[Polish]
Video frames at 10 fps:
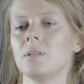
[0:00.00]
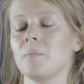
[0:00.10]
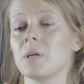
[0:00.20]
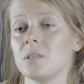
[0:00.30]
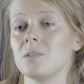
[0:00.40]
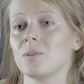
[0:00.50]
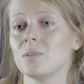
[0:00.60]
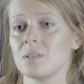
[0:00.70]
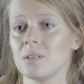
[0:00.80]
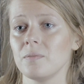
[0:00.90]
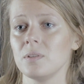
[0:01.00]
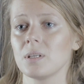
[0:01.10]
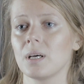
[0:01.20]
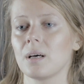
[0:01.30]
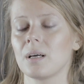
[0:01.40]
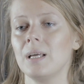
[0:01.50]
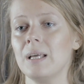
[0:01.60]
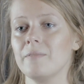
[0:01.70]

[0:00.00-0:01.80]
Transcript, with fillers: najbardziej istotnych zjawiskach